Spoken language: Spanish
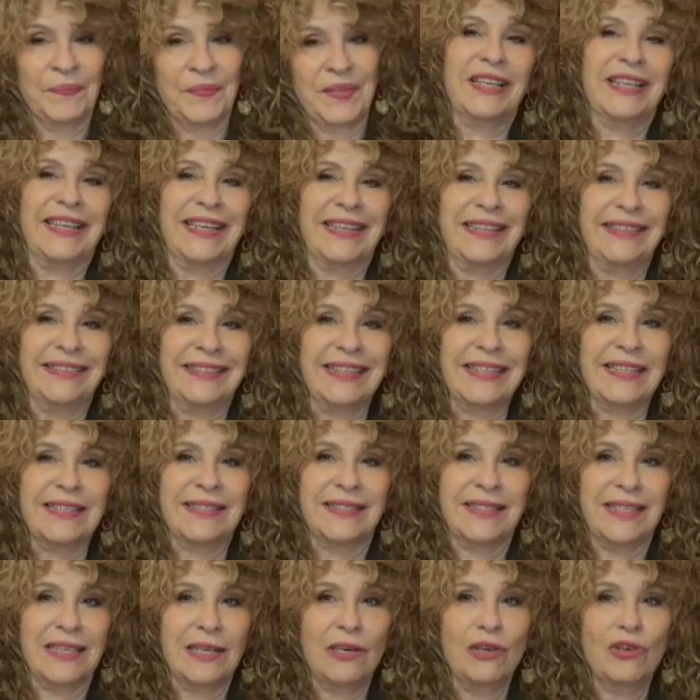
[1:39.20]
Este
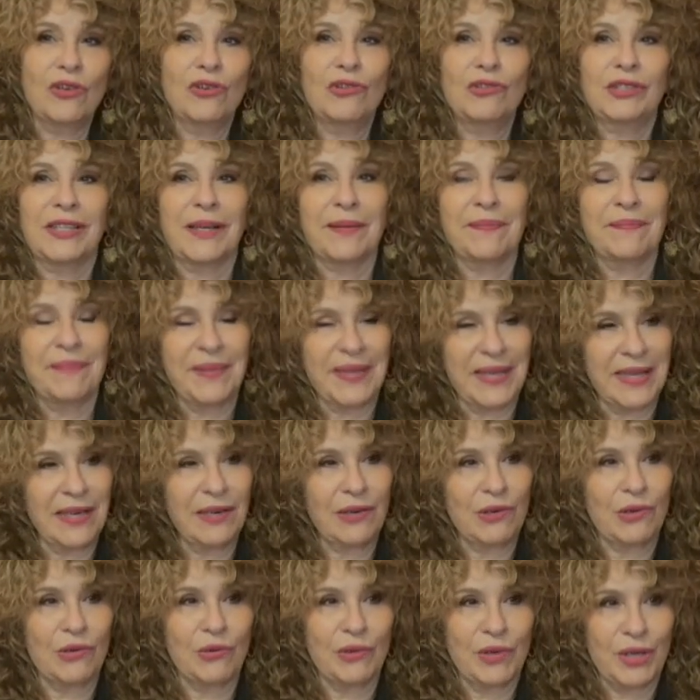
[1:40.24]
exilio
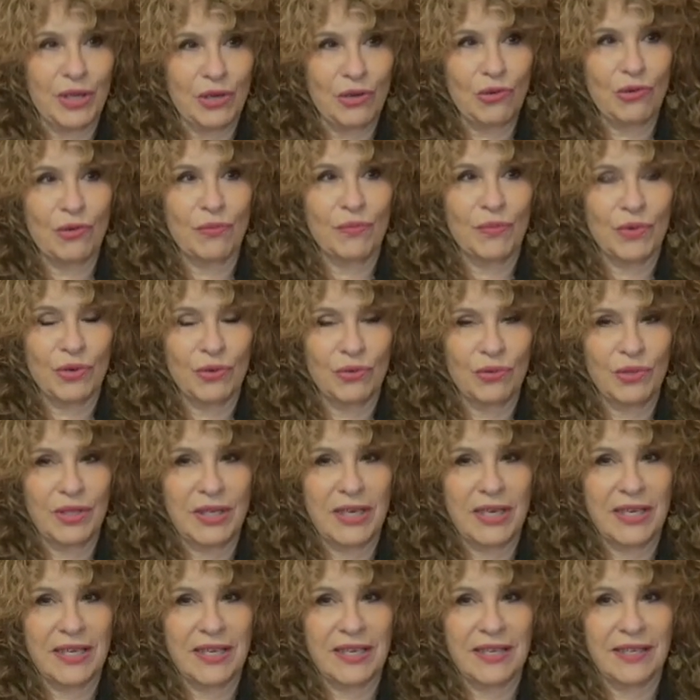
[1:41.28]
también lo veo como,
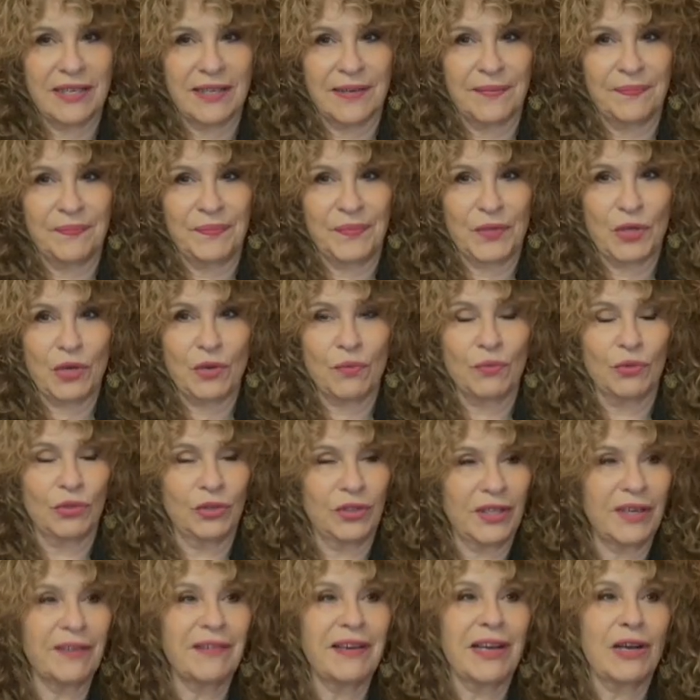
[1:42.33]
una, como un
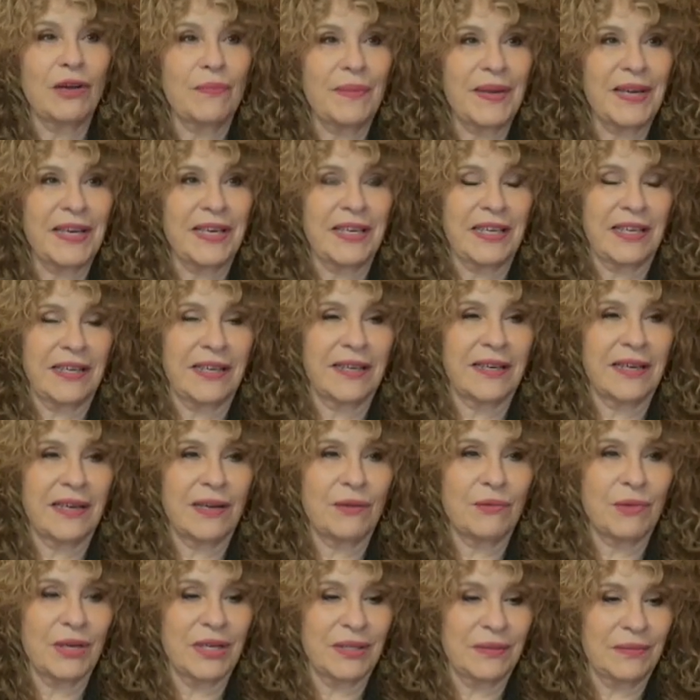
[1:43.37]
trabajo para
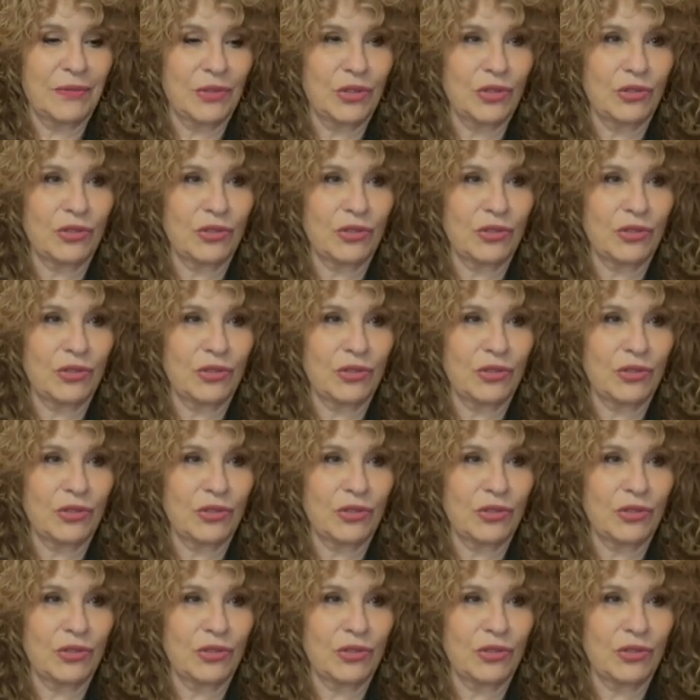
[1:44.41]
Nicaragua.